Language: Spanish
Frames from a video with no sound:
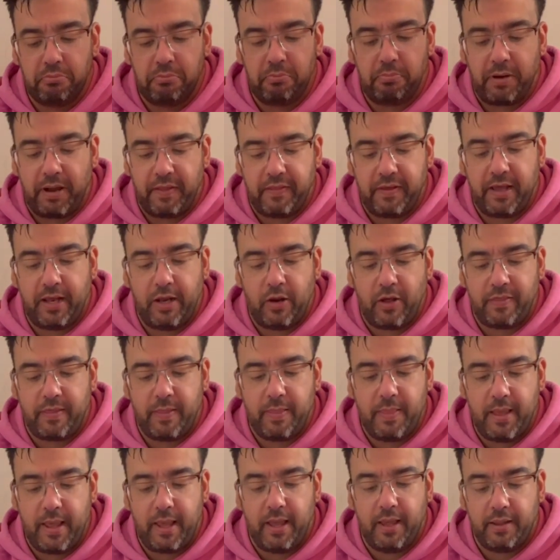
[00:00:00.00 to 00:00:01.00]
parece que lo
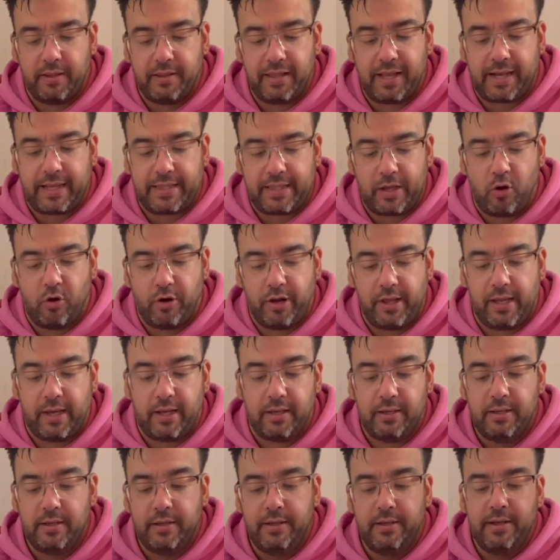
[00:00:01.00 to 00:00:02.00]
hacen de, categoría,
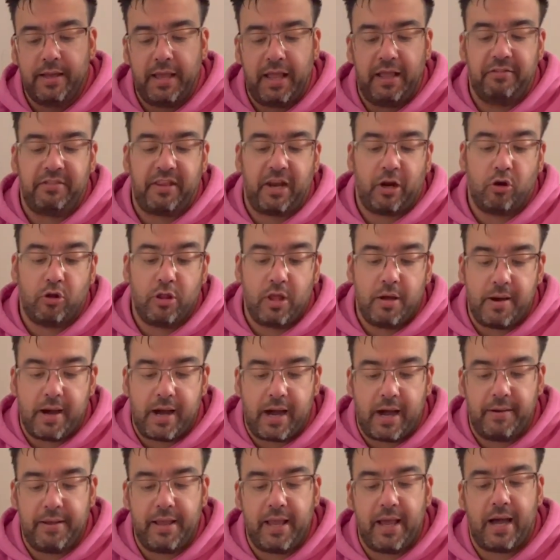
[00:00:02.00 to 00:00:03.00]
entrecot de
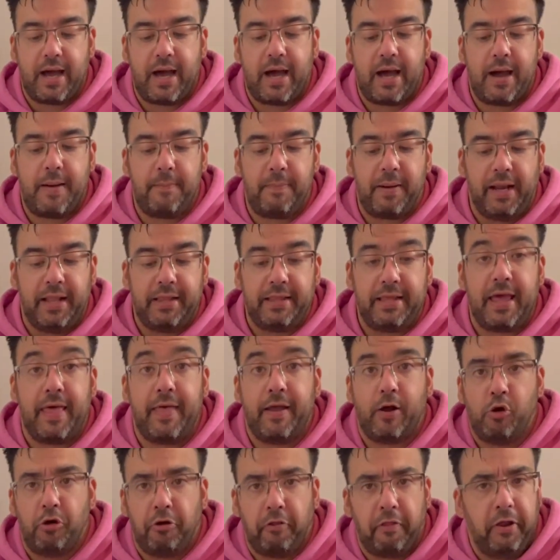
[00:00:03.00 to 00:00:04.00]
vaca vieja, paletilla
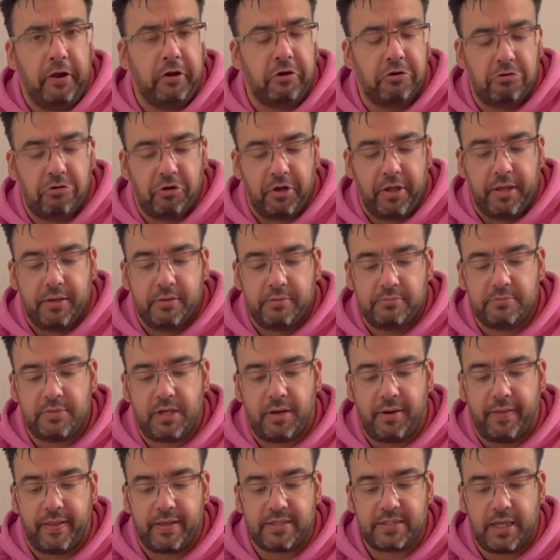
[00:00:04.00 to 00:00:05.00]
de cordero, oye, la
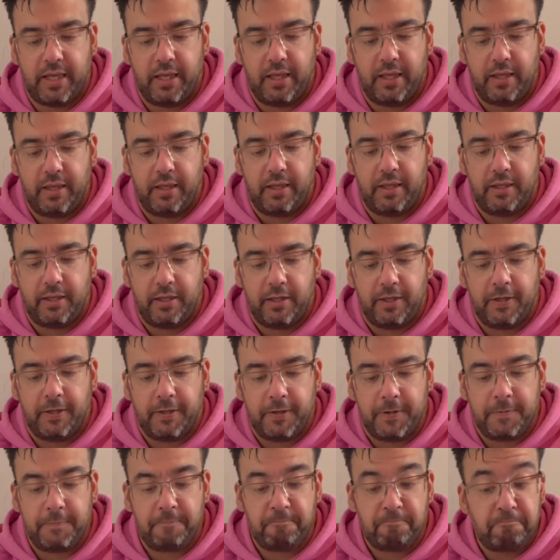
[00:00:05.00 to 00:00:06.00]
verdad es
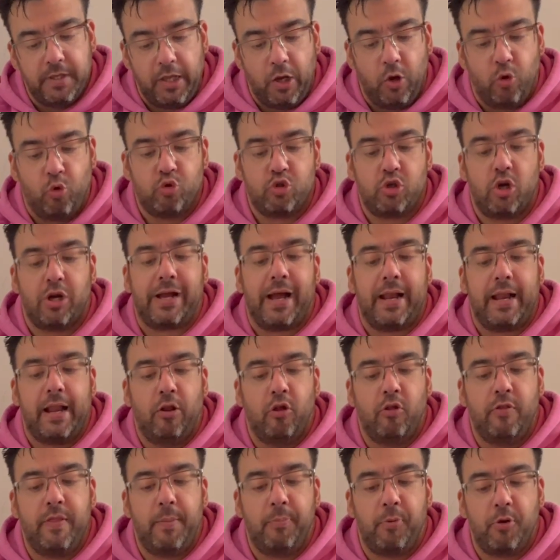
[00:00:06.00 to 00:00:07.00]
que incluso el
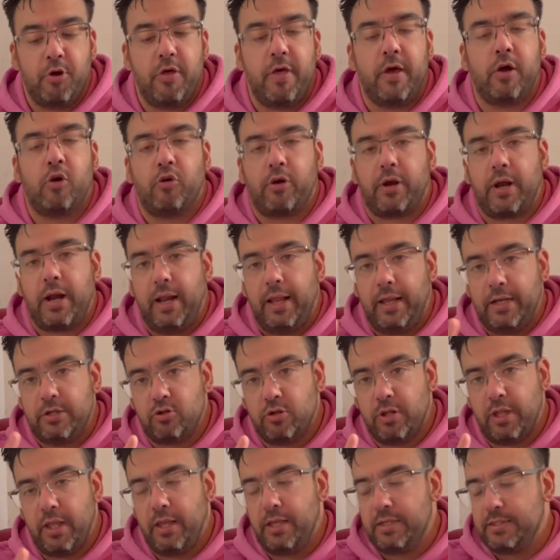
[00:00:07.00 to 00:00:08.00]
canelón de pollo de corral, ¿eh? eso
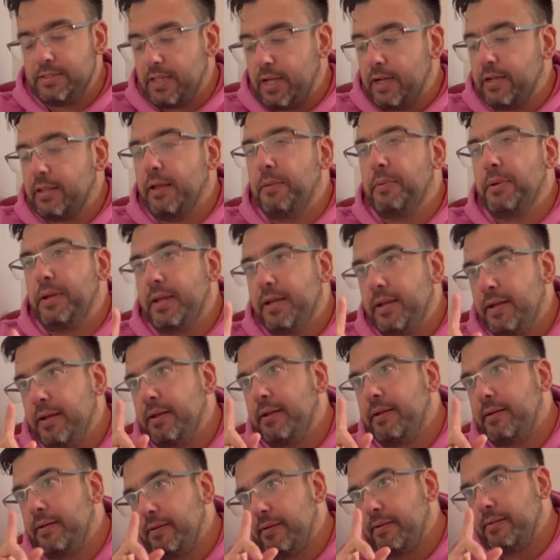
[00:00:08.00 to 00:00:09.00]
tiene que estar
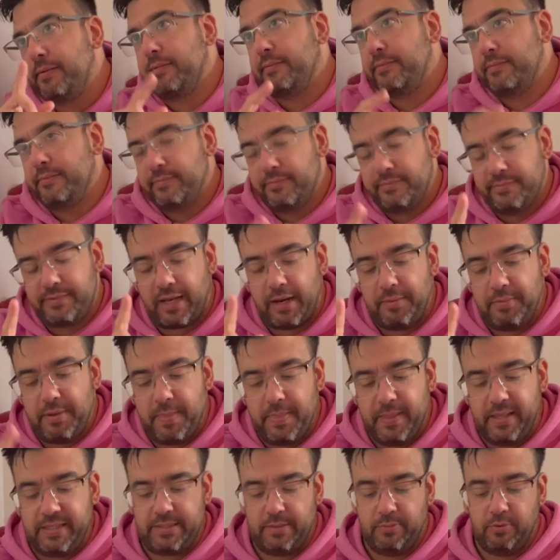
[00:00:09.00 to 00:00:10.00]
también
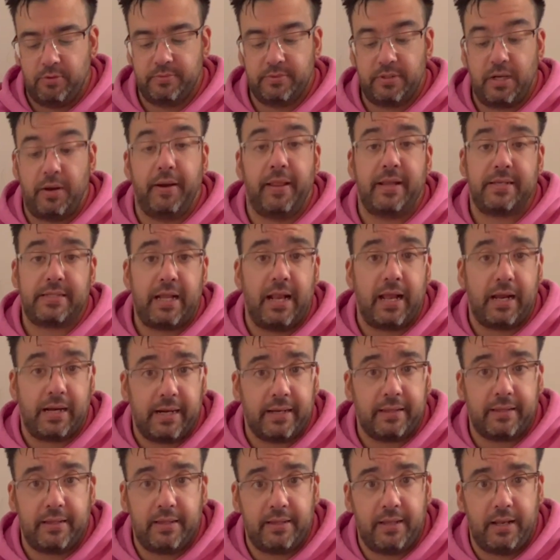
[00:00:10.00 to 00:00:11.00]
tremendísimo. La verdad es que la
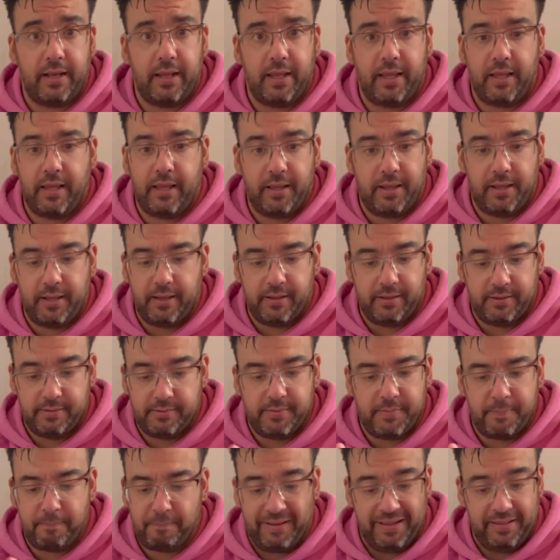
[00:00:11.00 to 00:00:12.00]
carta tiene
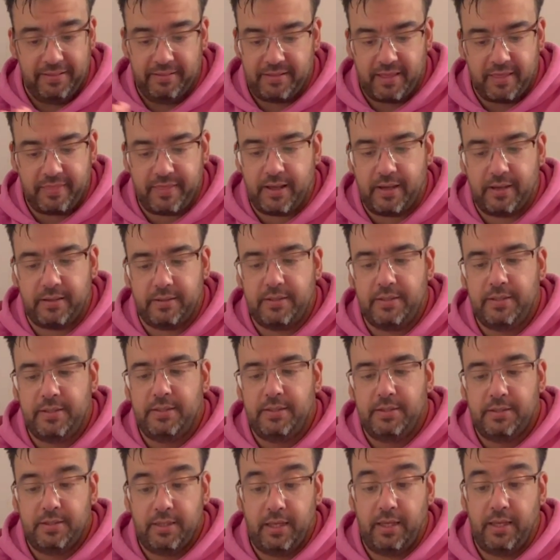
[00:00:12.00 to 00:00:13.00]
pintaza
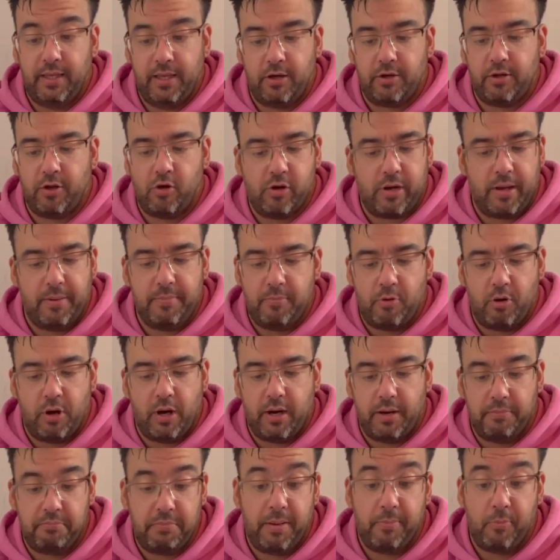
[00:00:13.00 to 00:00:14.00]
y ya digo que
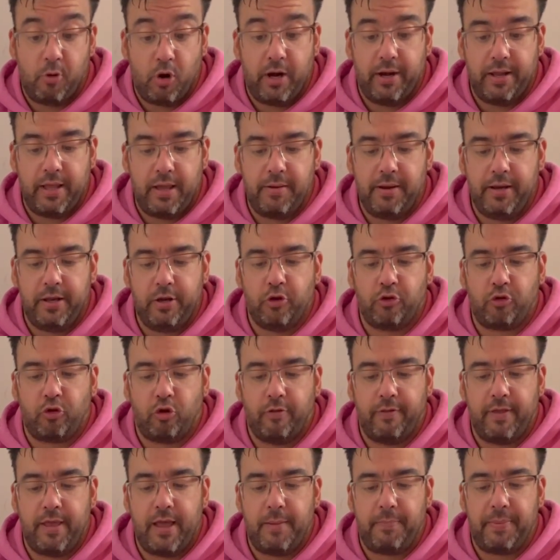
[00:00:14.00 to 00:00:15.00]
me molaría venir otro
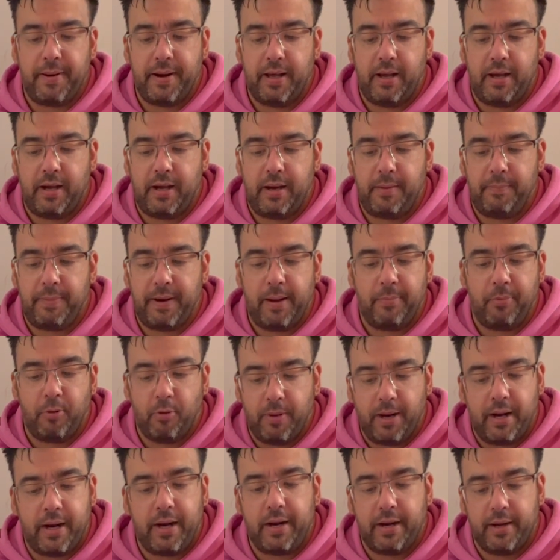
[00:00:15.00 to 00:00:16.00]
día para,
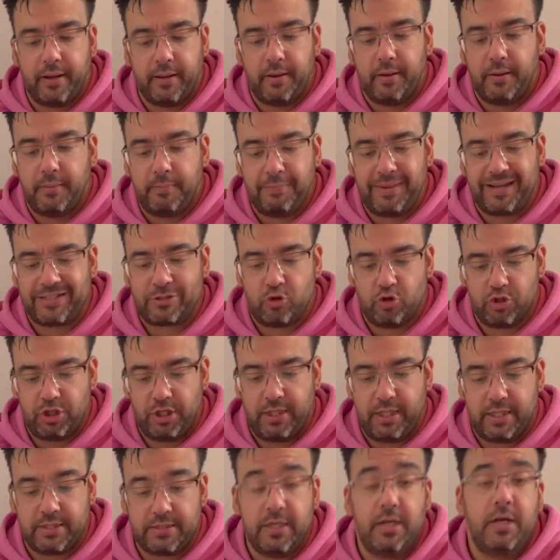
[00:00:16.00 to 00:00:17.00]
probar las
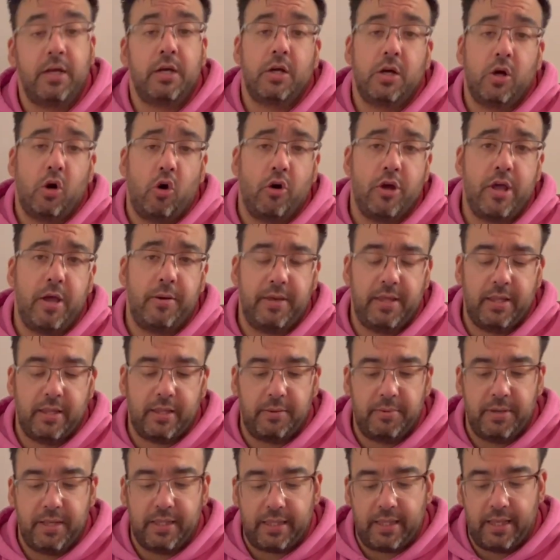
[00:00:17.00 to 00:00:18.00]
cositas. Hoy
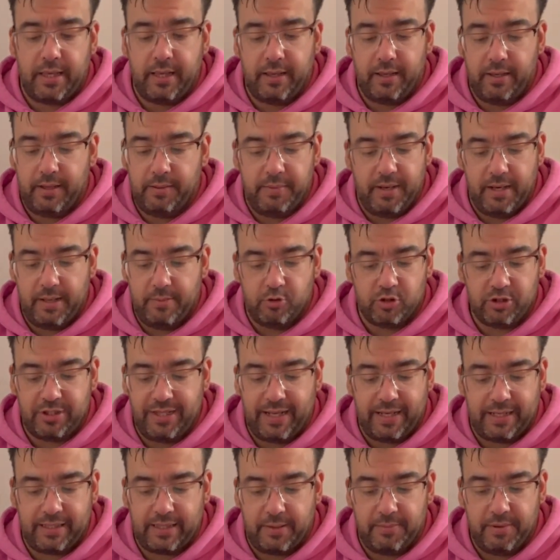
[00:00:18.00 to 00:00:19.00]
evidentemente venimos
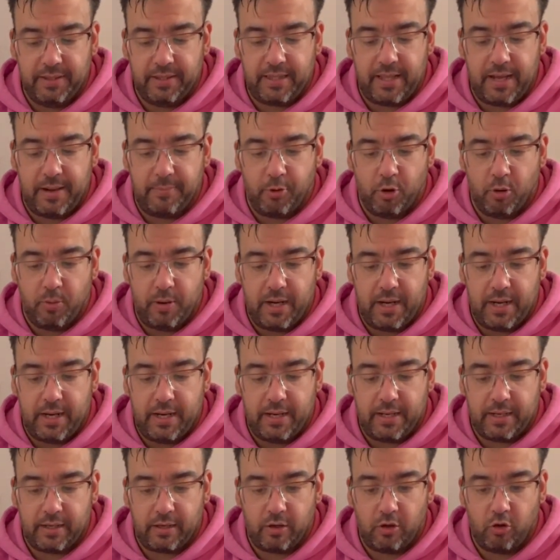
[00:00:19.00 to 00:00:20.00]
directamente a
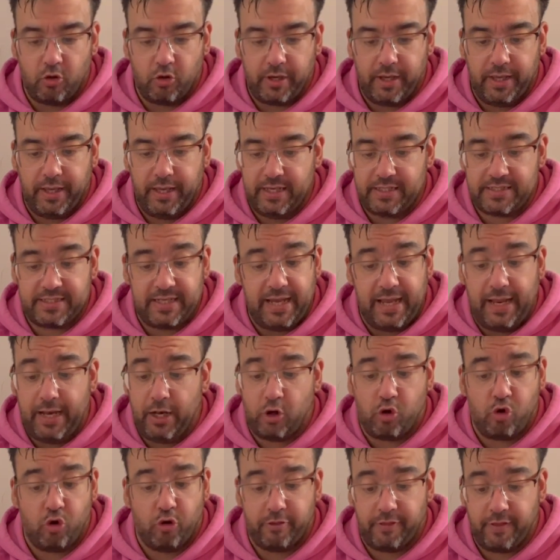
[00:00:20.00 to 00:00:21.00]
probar lo que es
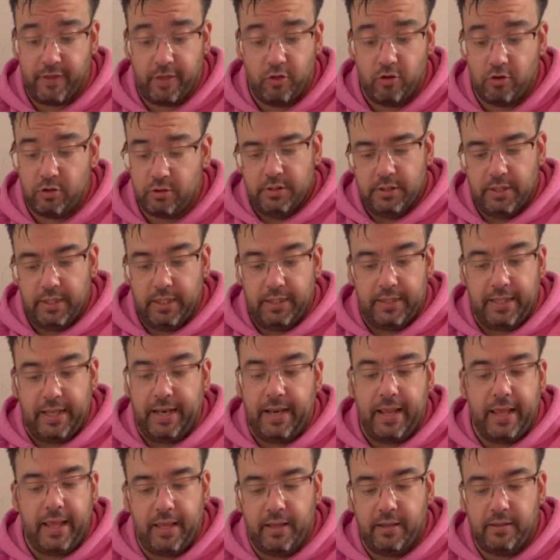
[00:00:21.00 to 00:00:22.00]
el cocido y
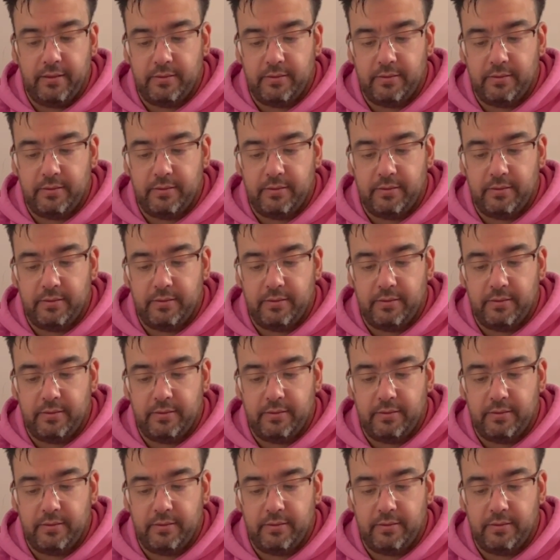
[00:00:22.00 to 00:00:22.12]
tiene